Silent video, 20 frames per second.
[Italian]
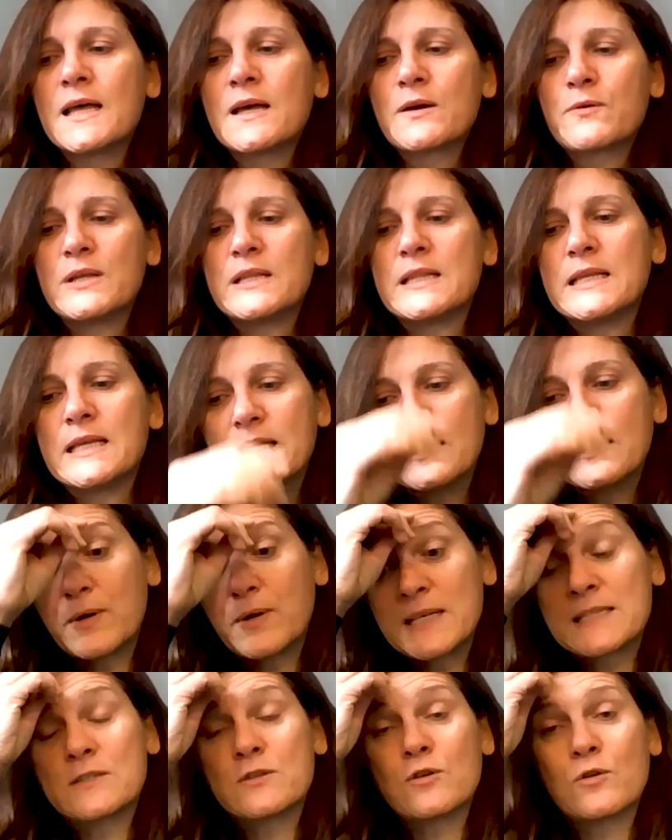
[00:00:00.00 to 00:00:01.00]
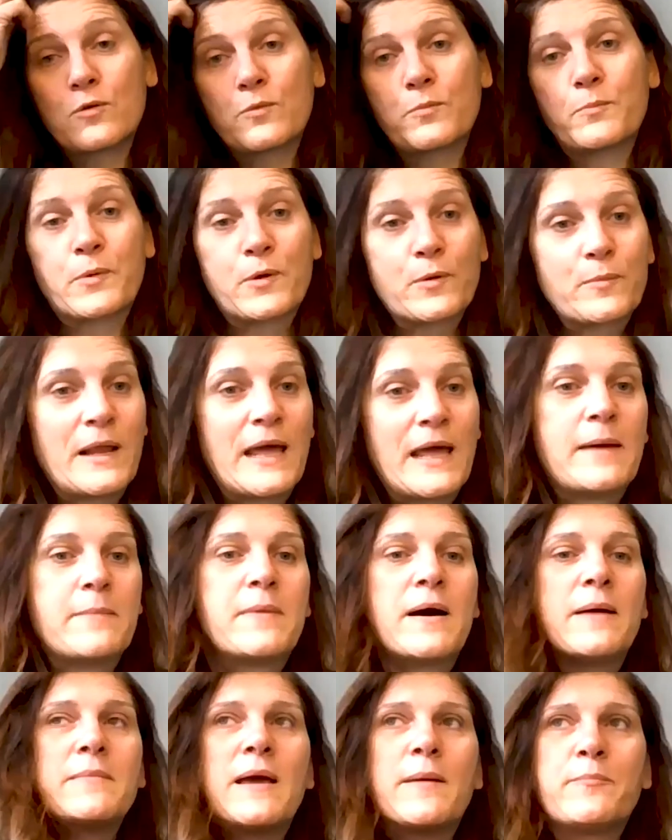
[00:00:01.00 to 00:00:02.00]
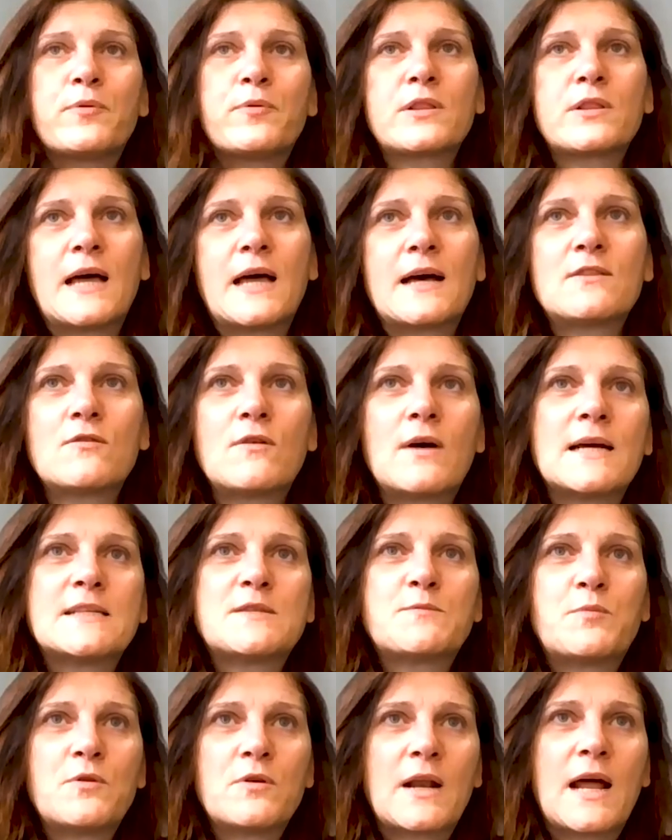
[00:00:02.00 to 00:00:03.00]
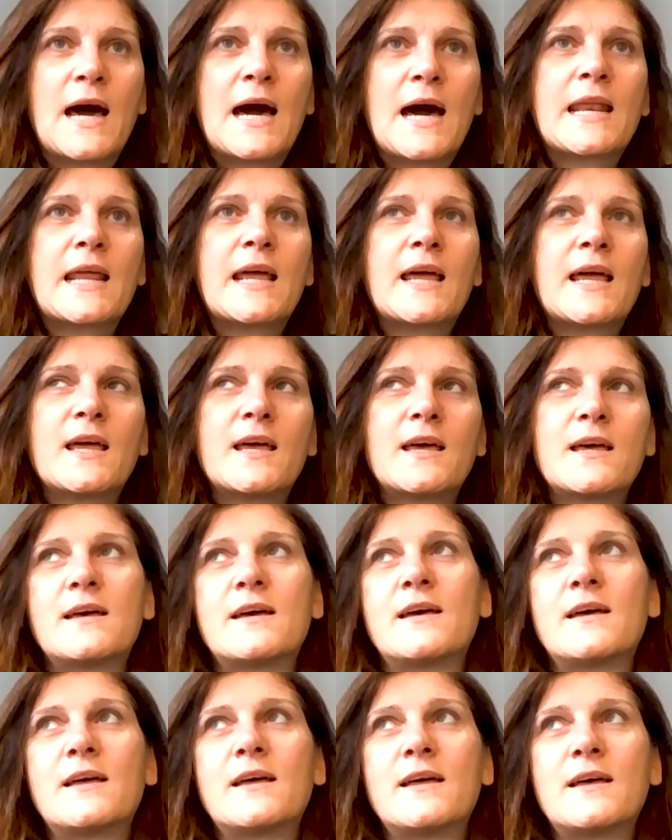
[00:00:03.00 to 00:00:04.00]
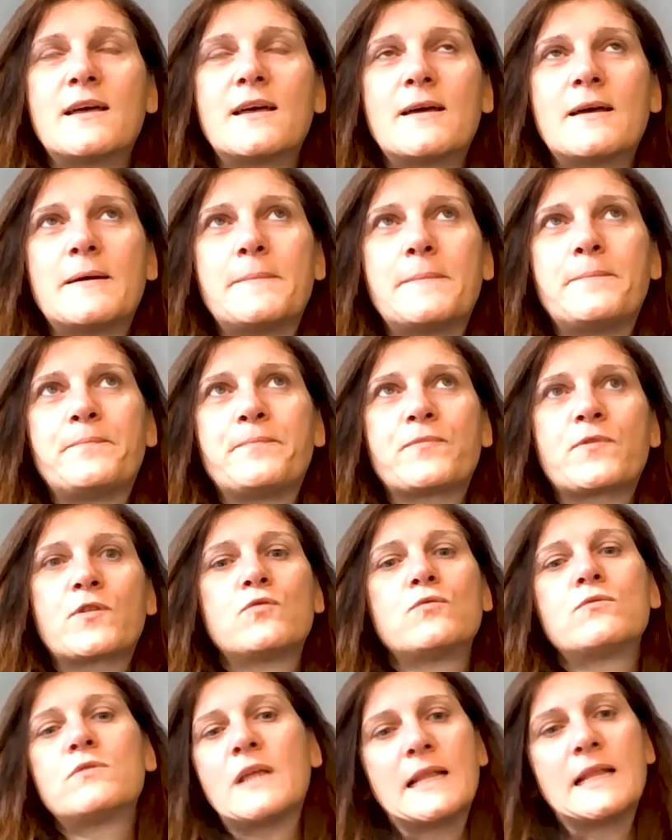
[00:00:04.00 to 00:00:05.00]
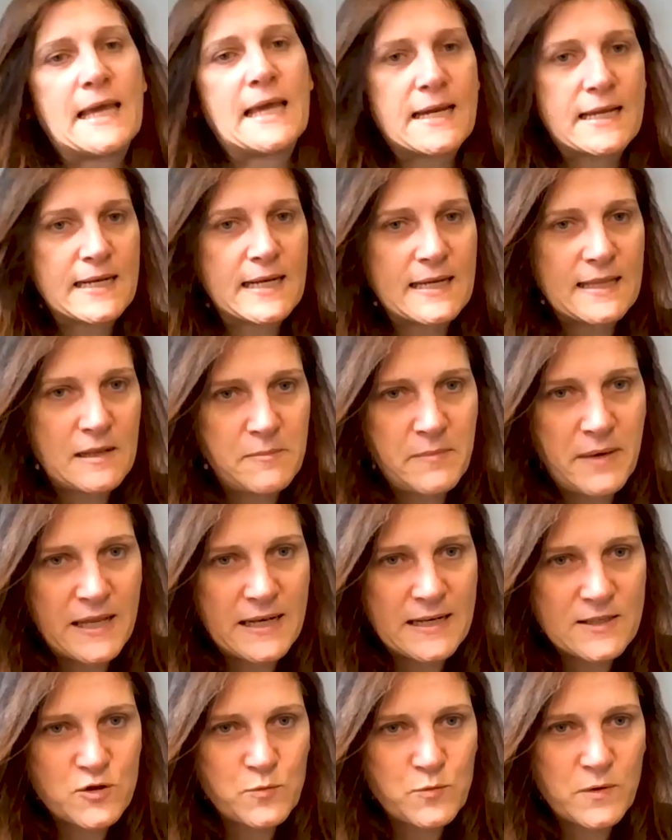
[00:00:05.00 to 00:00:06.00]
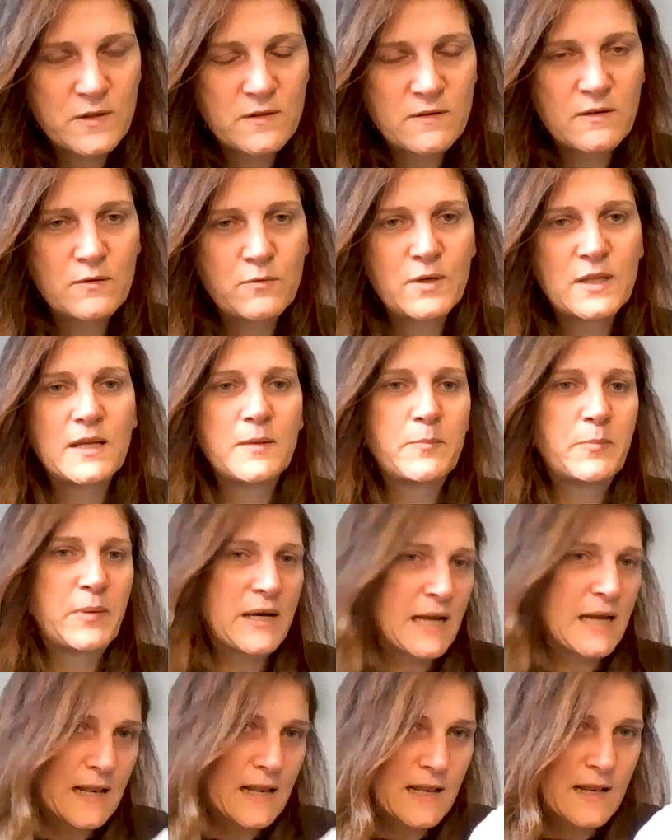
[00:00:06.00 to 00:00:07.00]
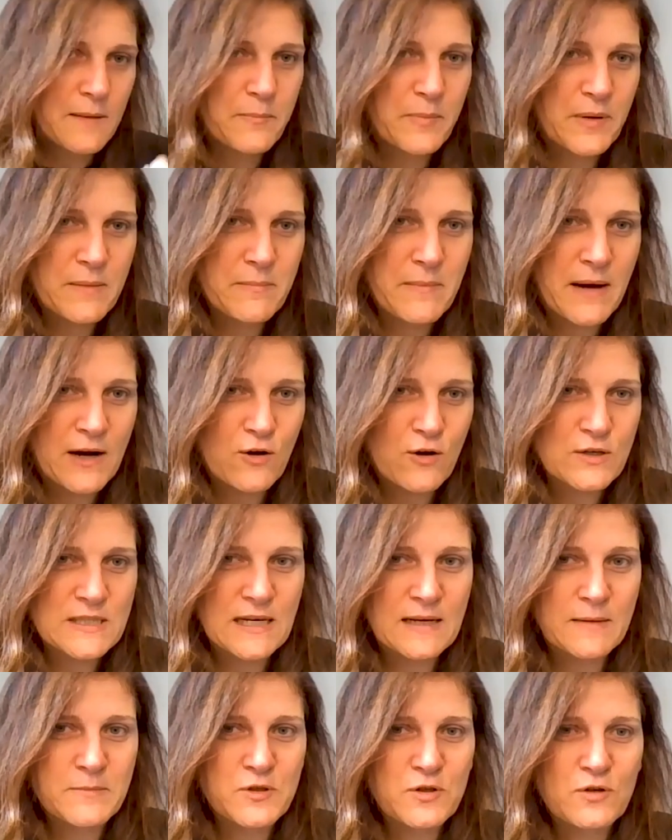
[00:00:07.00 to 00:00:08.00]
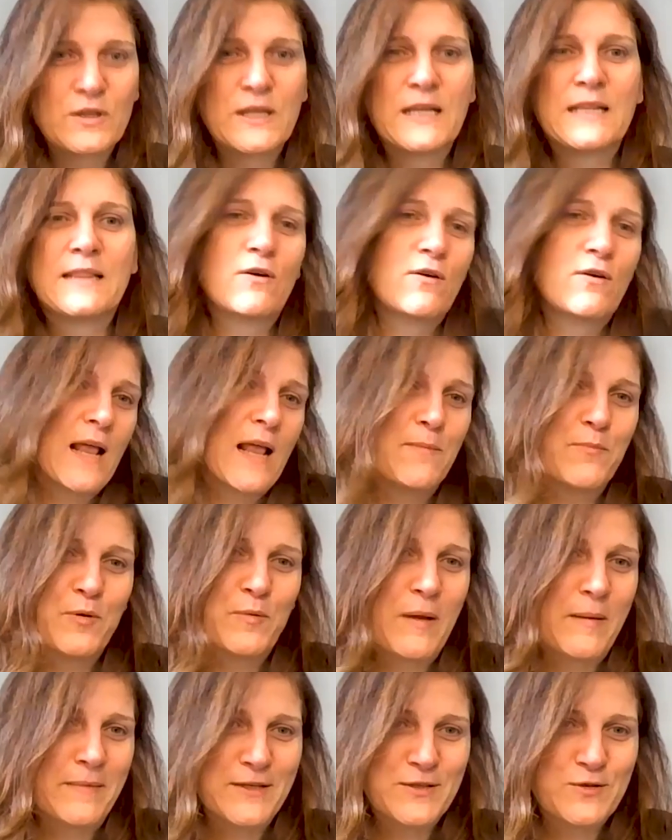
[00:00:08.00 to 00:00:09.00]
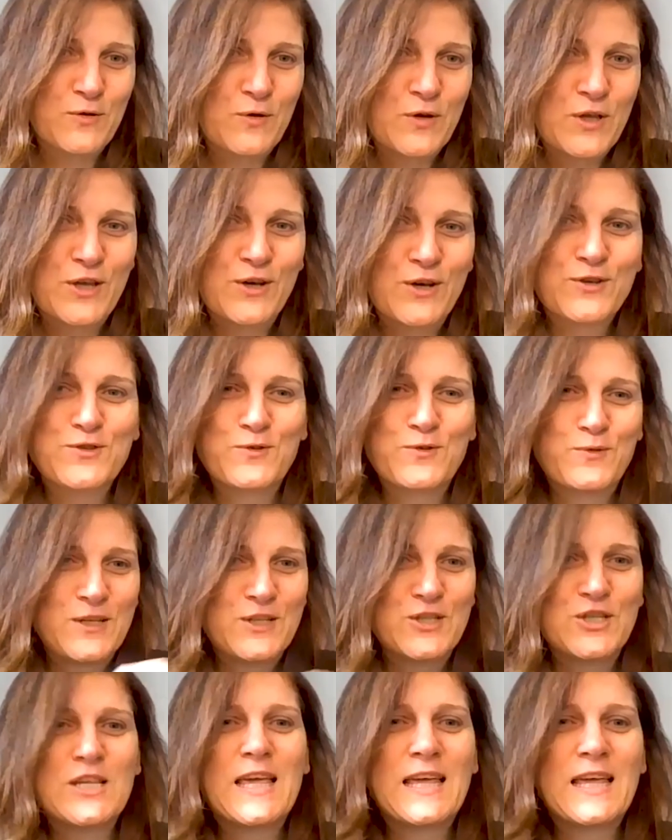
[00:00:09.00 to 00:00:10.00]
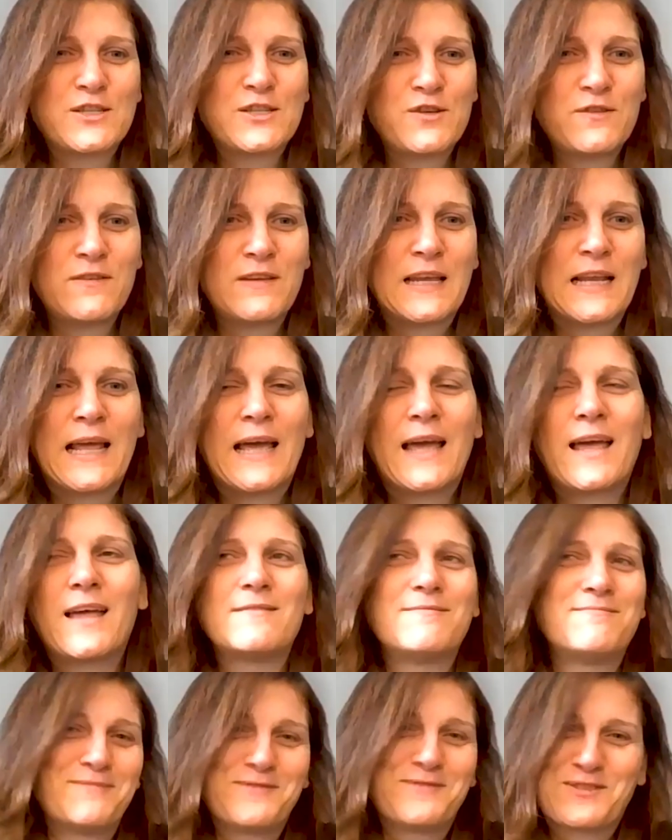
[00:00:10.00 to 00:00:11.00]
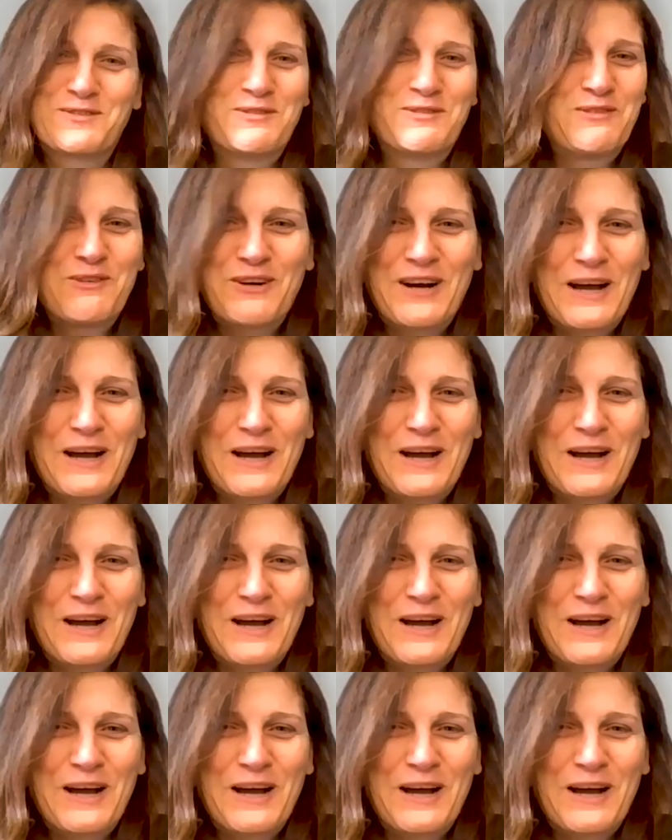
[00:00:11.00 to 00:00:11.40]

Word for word: Quindi questo problema mi ha portato a esplorare eh, tutte le tecniche del management, quindi perché la prima cosa che mi sono detta, ok, il problema sono io, sono un ingegnere civile, non